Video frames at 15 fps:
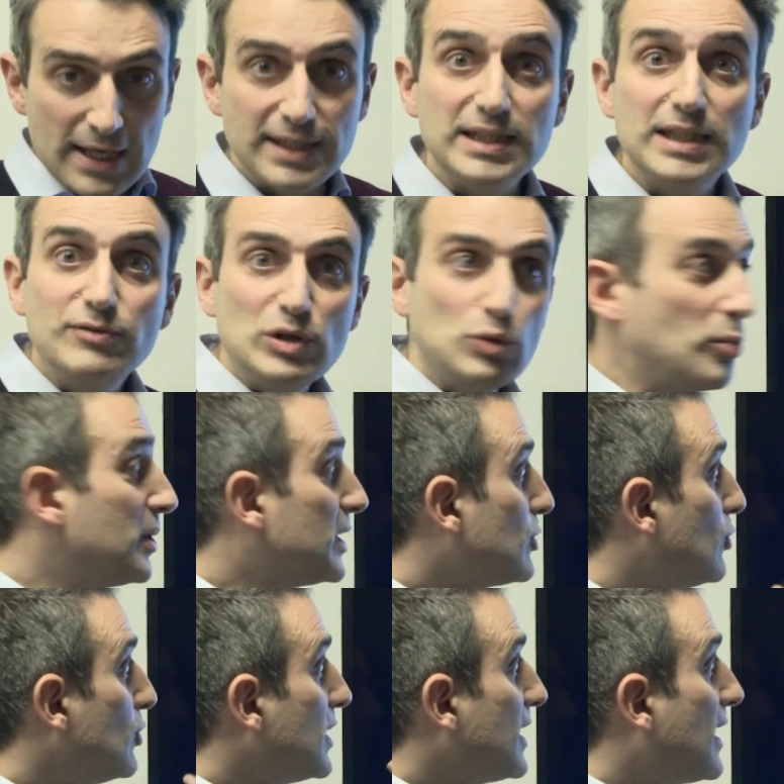L'individuo
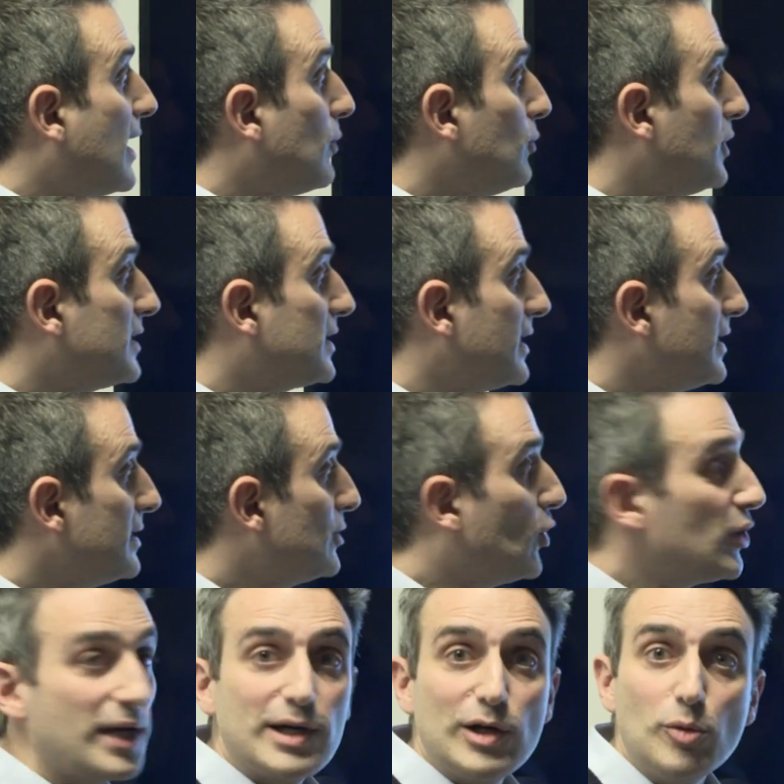percorrerà una
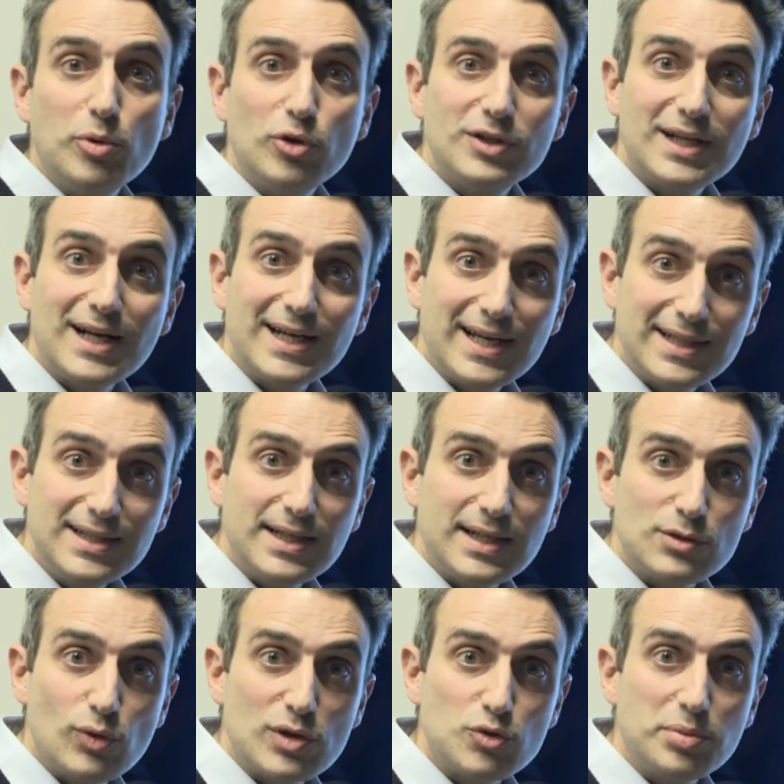traiettoria che lo porterà a
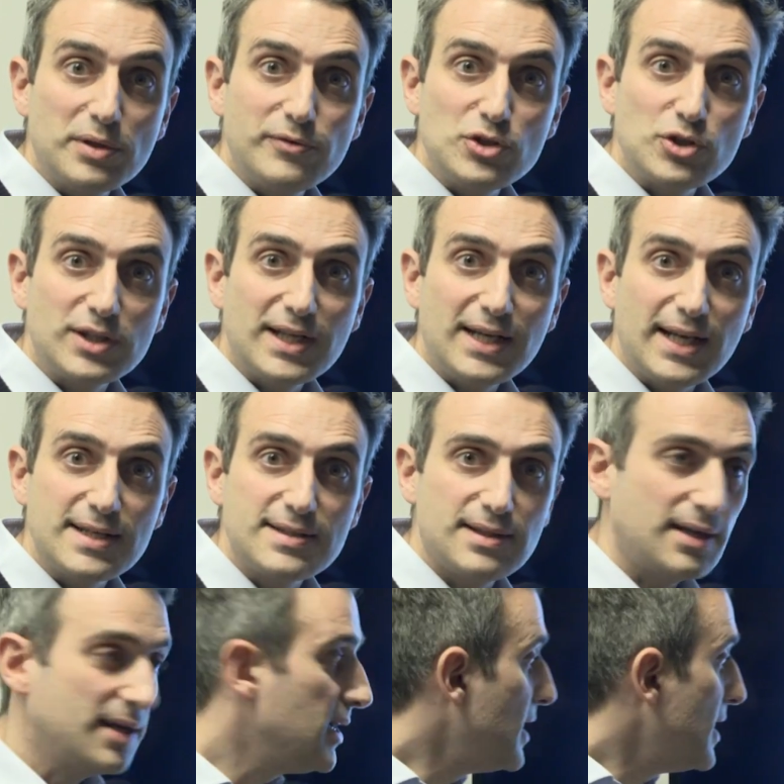cadere sulla superficie
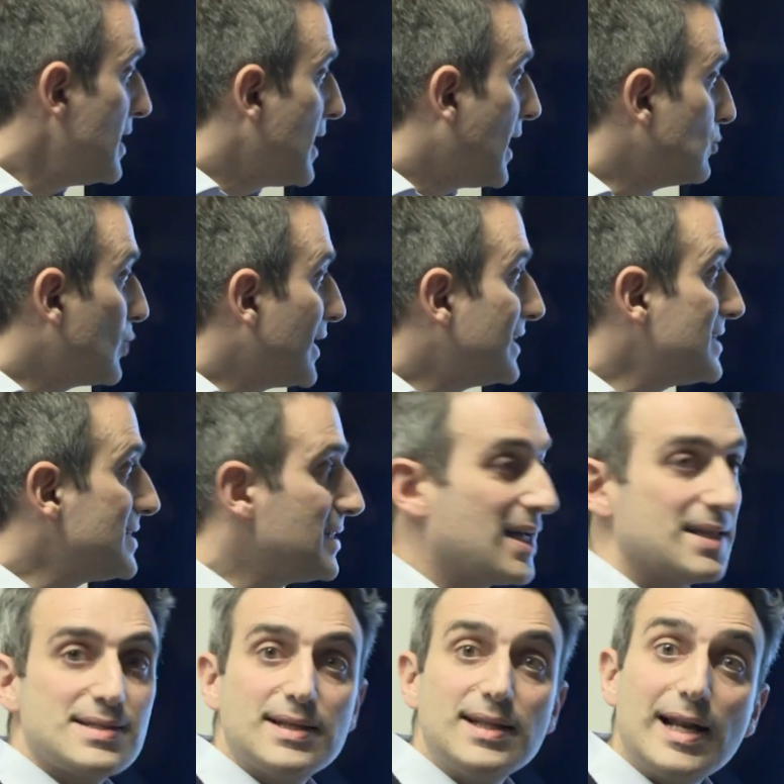terrestre ad una
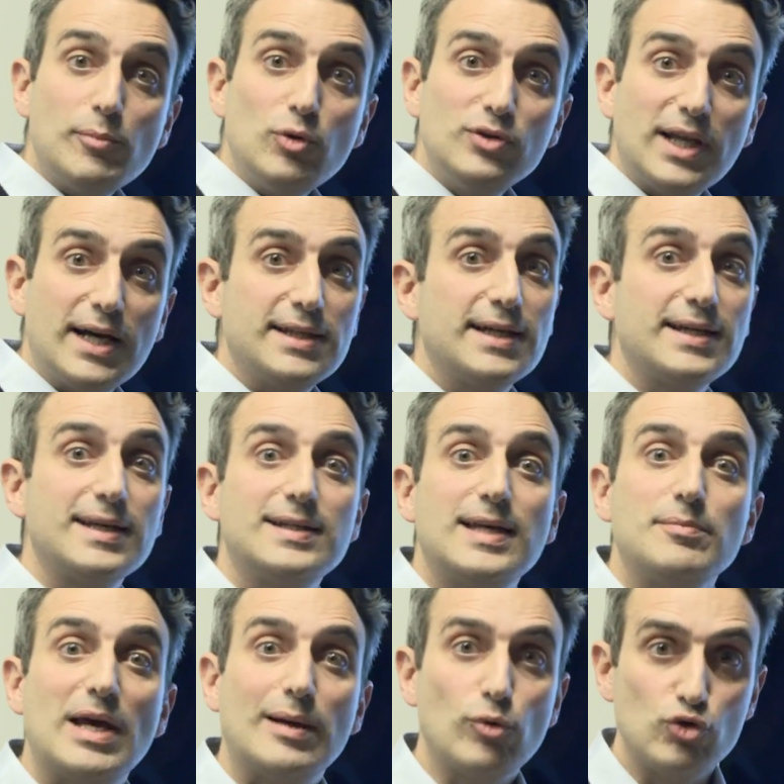distanza dalla montagna che
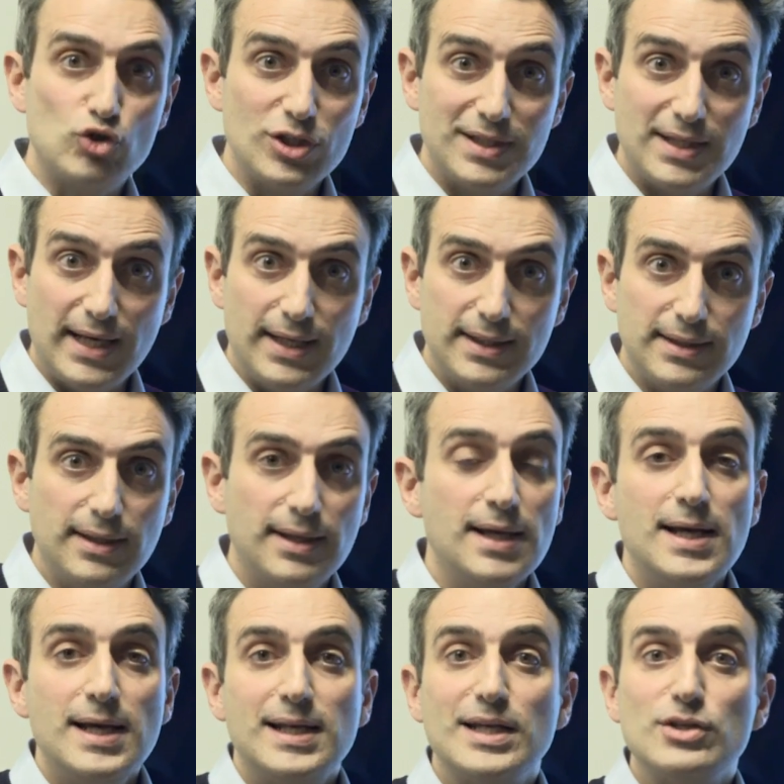chiamiamo gittata.
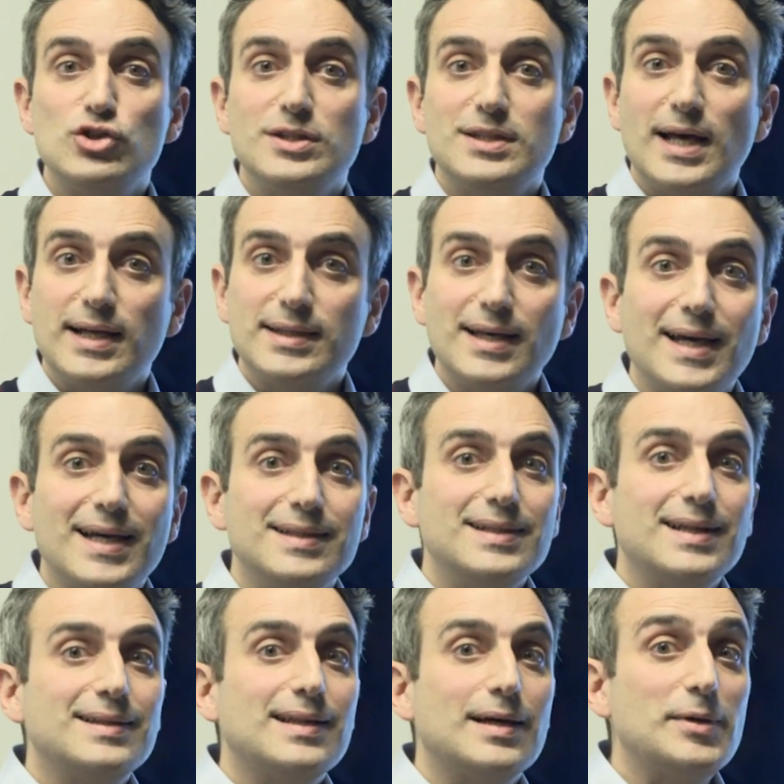La gittata è
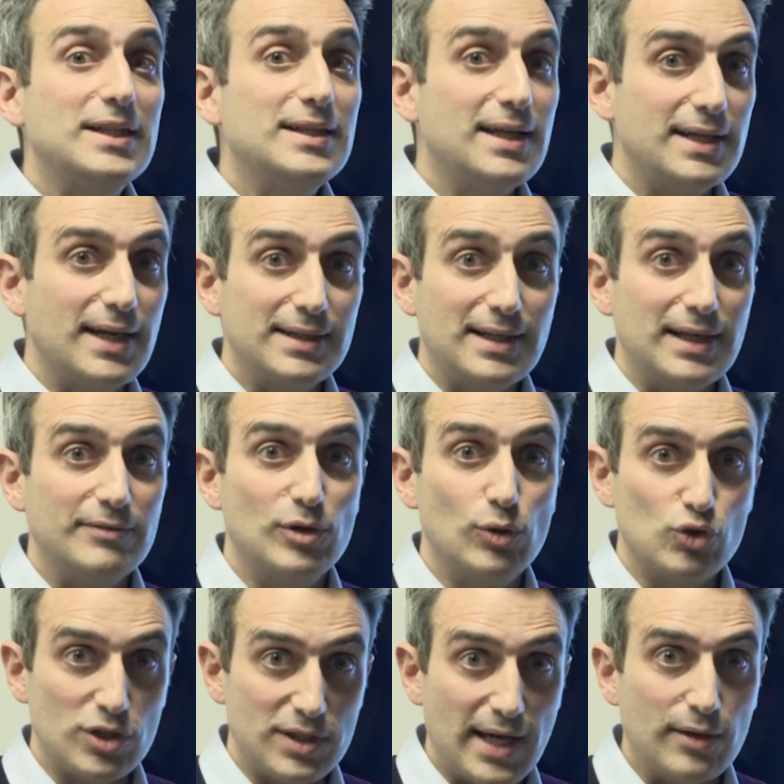direttamente legata alla
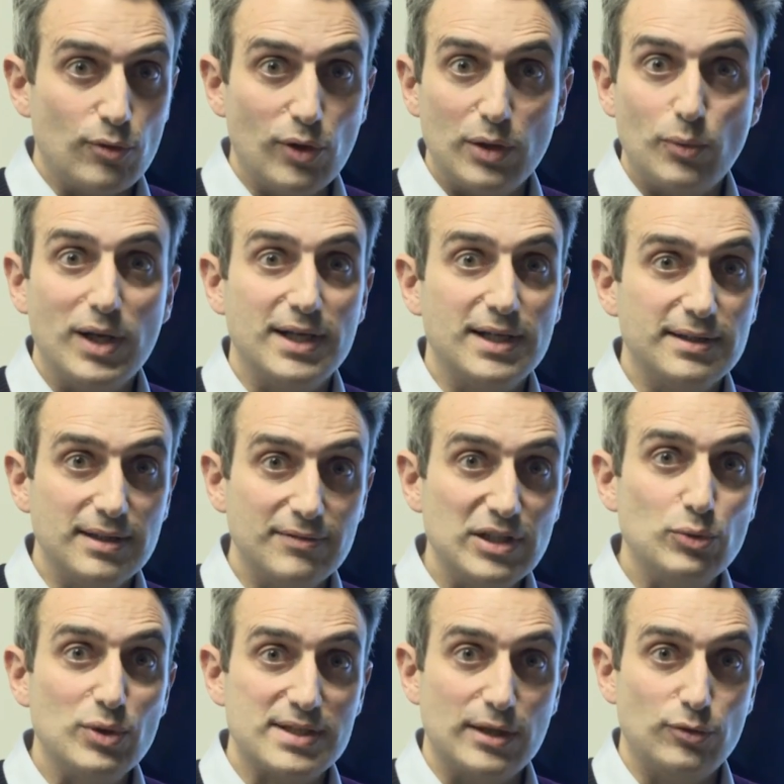velocità con la quale
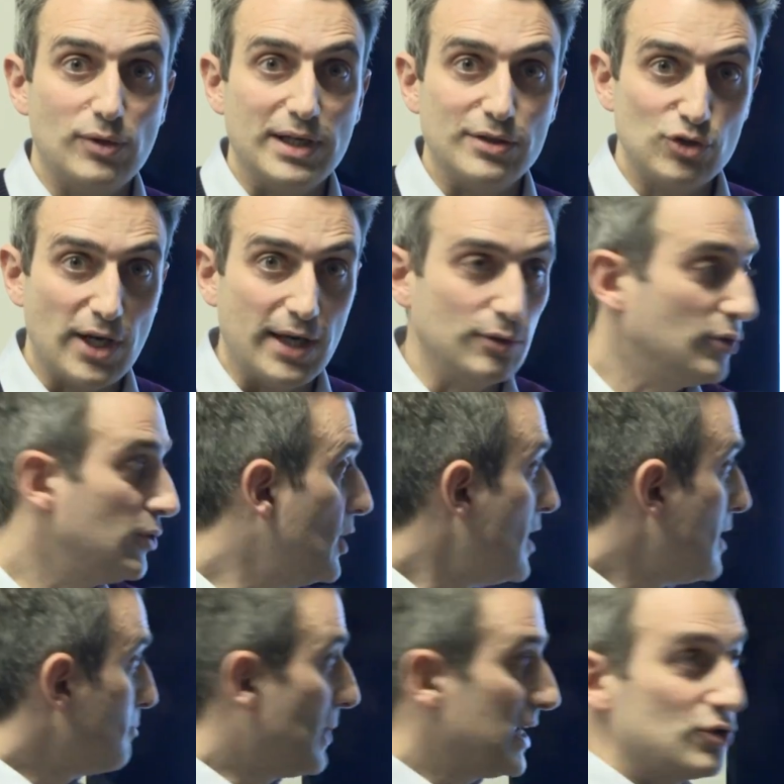l'individuo è stato lanciato.
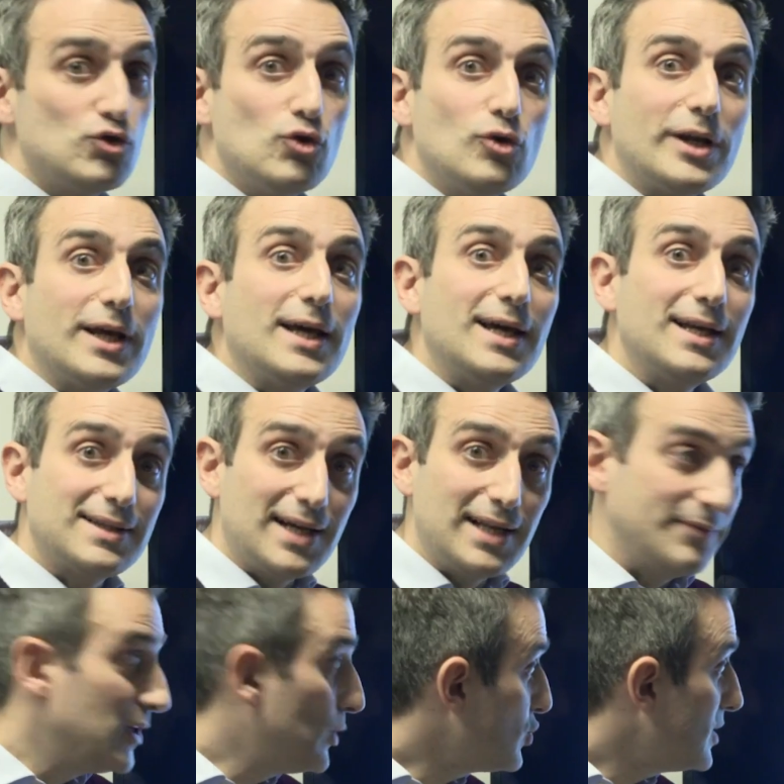Maggiore è
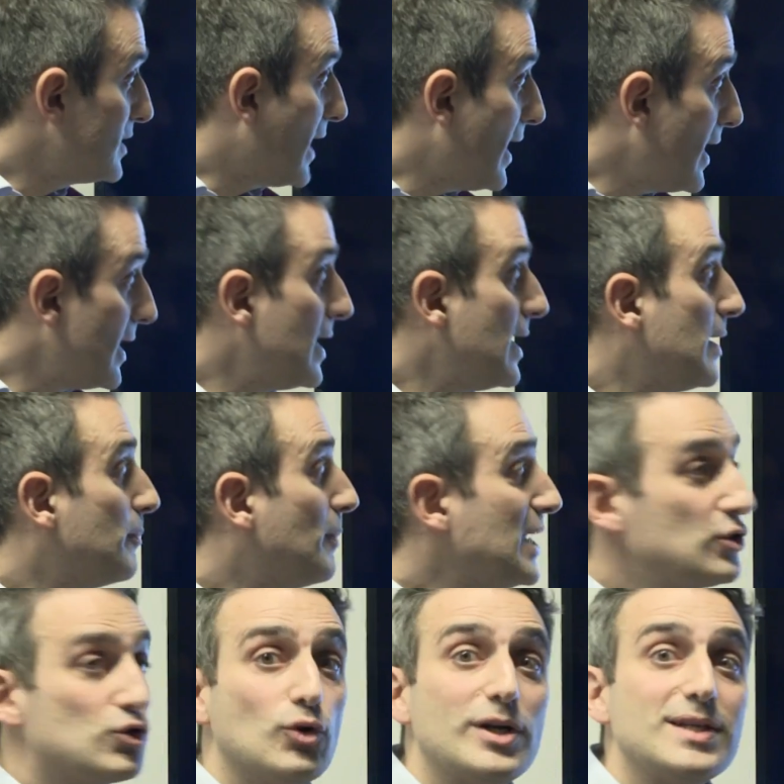tale velocità,
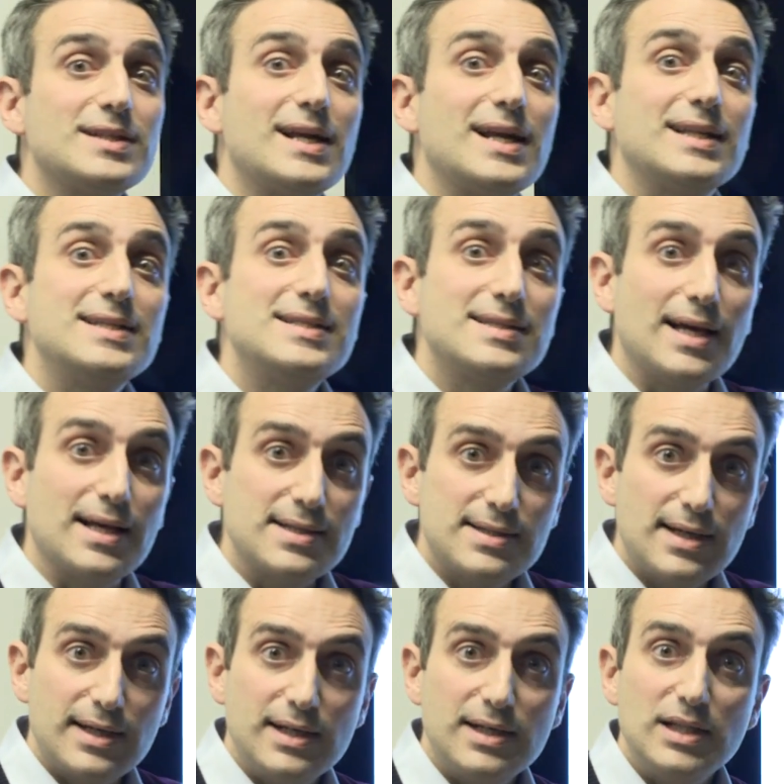maggiore sarà la
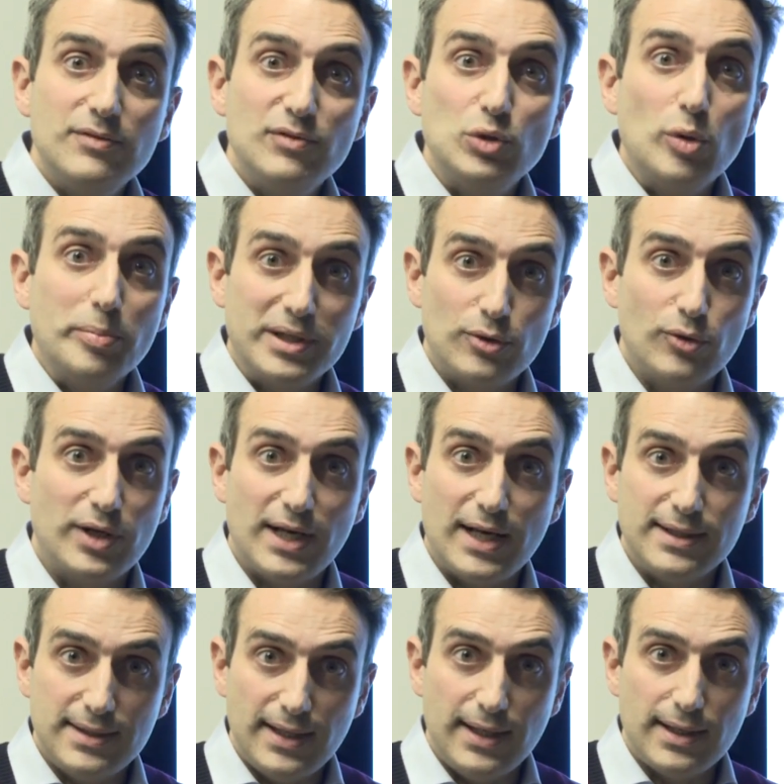distanza che l'individuo percorrerà
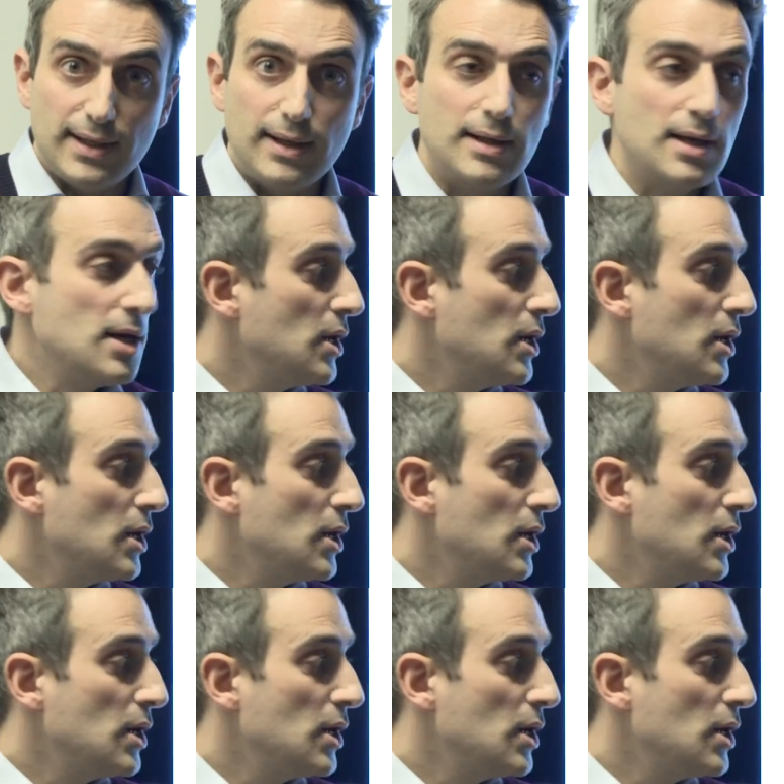a terra.